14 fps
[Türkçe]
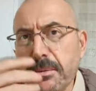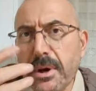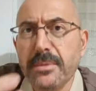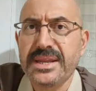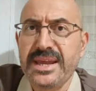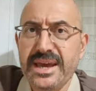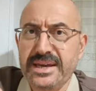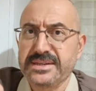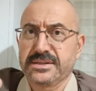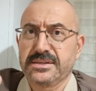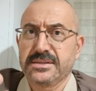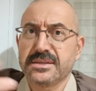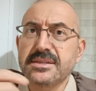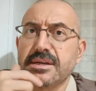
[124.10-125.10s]
tamamen
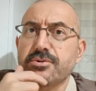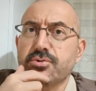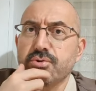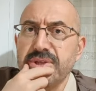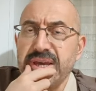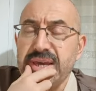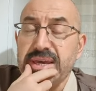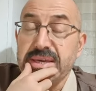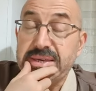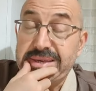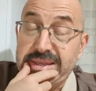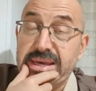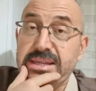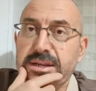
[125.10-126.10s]
er statüsünde
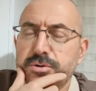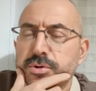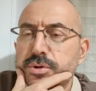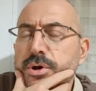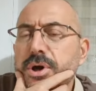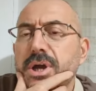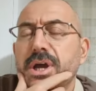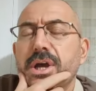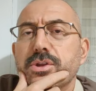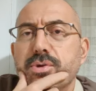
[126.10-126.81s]
gidenler oluyor.